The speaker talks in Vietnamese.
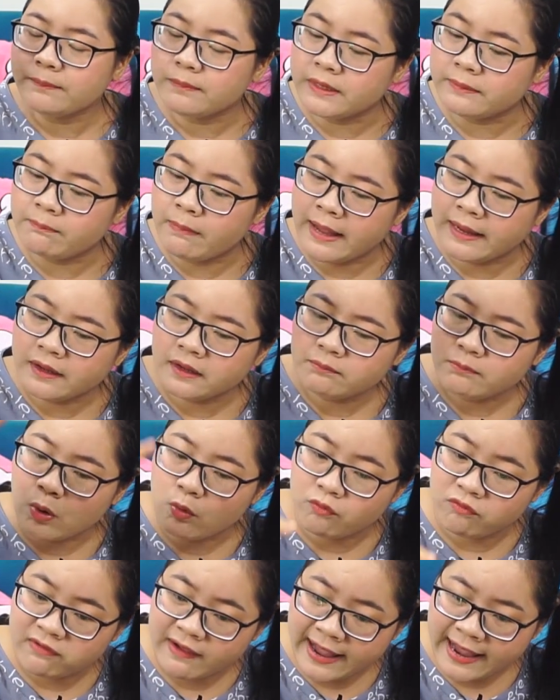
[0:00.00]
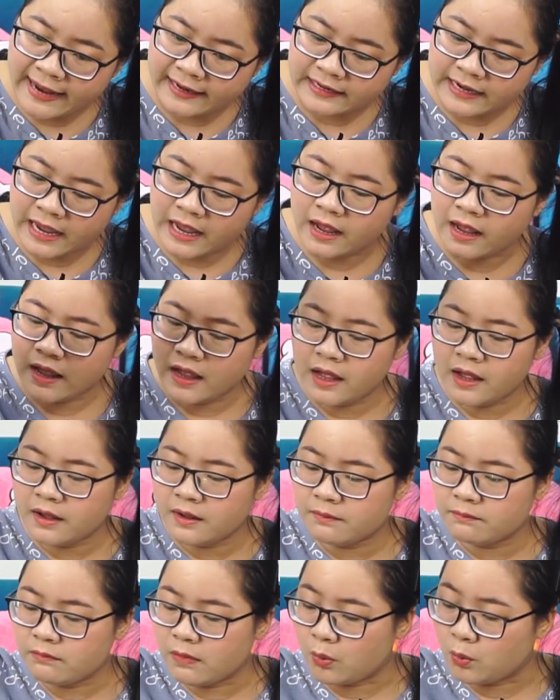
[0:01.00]
bịch bánh màu vàng nè
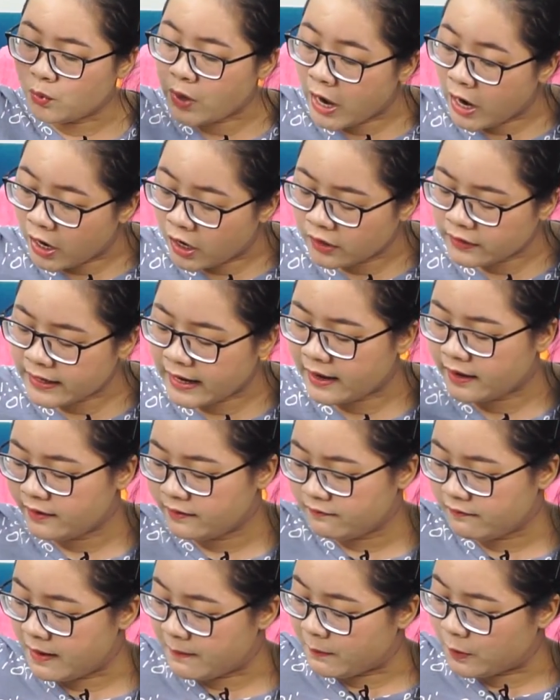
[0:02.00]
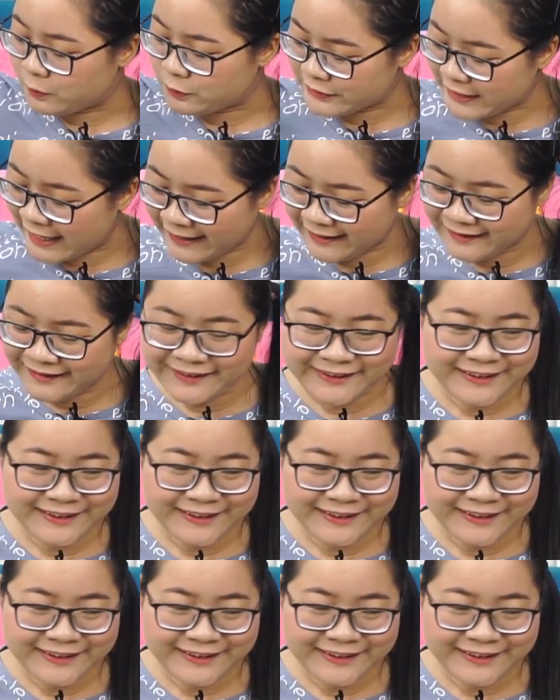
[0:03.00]
màu đỏ nè và màu xanh